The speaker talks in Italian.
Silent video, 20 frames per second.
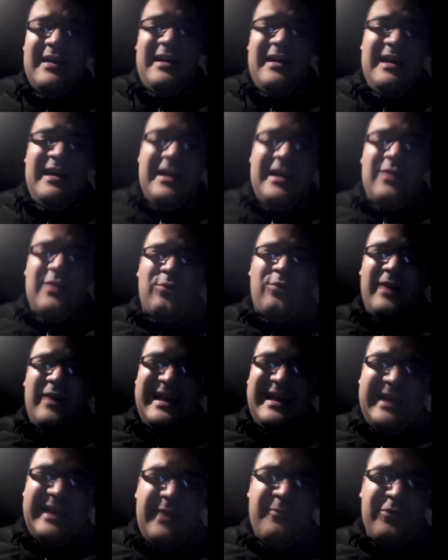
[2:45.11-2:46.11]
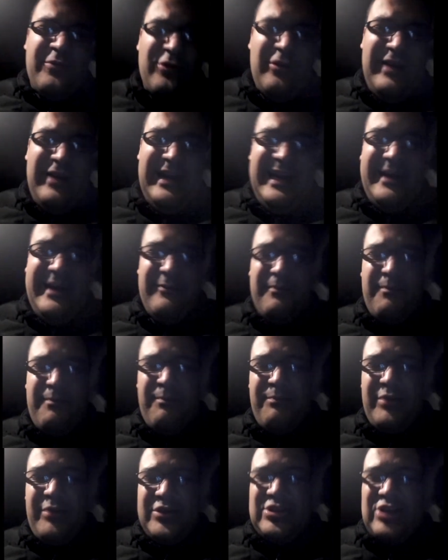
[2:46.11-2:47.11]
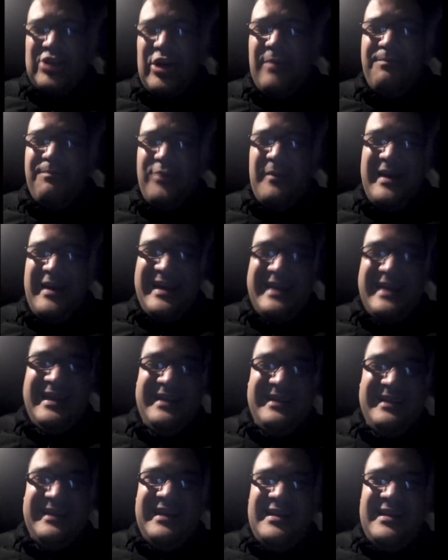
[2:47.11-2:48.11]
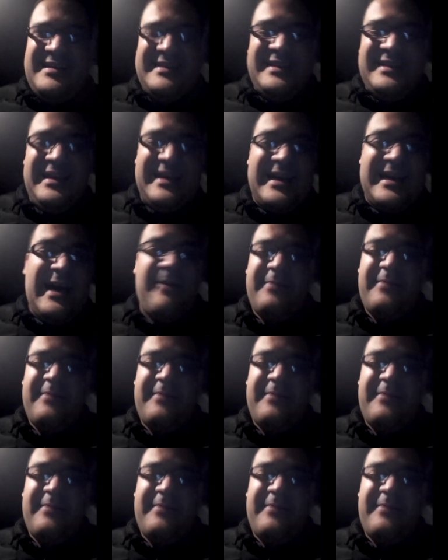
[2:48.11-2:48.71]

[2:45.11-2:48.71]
uh, quella dei bulli un po' troppo macchiettistica,